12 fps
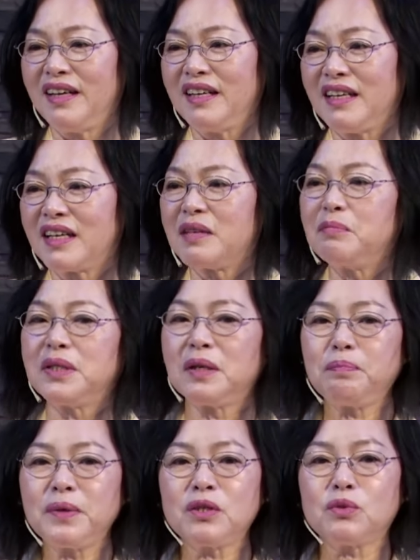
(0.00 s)
你恨不得
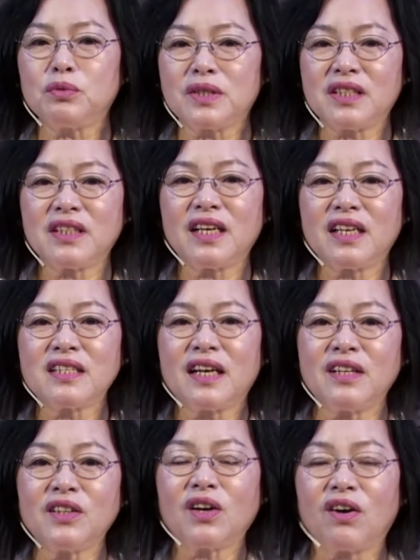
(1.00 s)
辟谷七天才
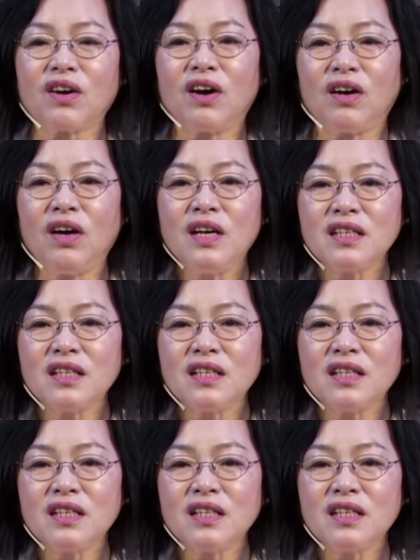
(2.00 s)
能祷告，